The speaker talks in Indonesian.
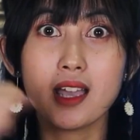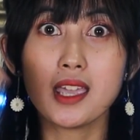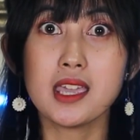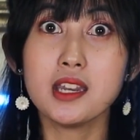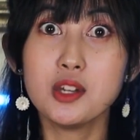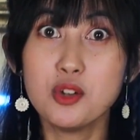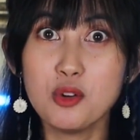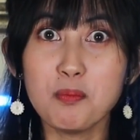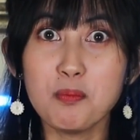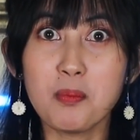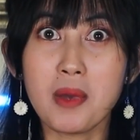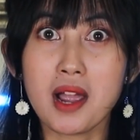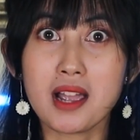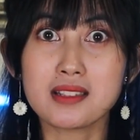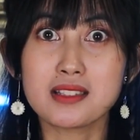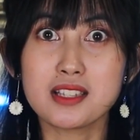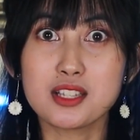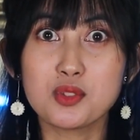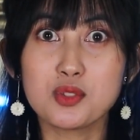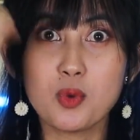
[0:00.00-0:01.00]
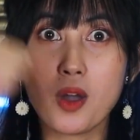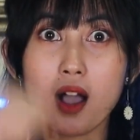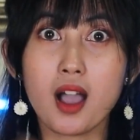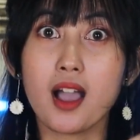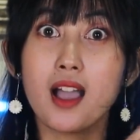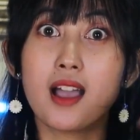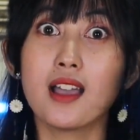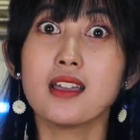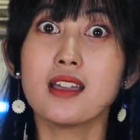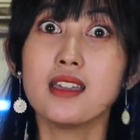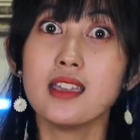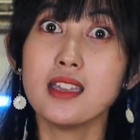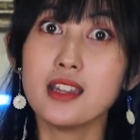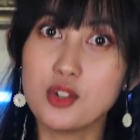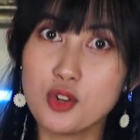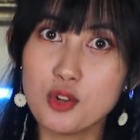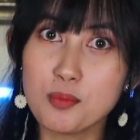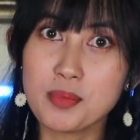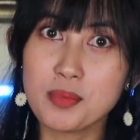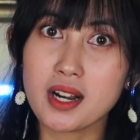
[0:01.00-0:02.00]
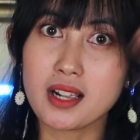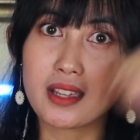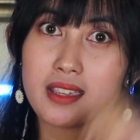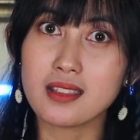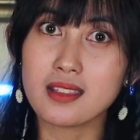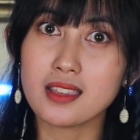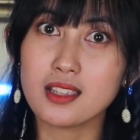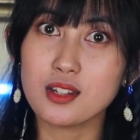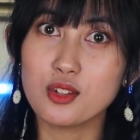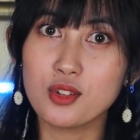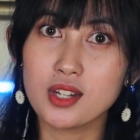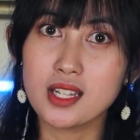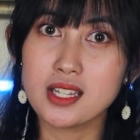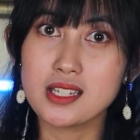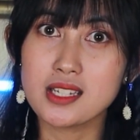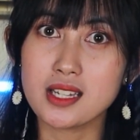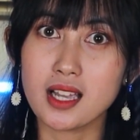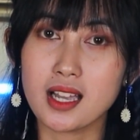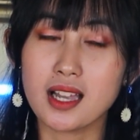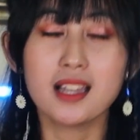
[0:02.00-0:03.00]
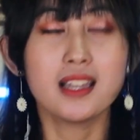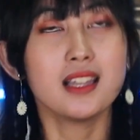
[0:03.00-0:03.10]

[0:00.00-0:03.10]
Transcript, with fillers: hidup mahasiswa, hidup rakyat Indonesia.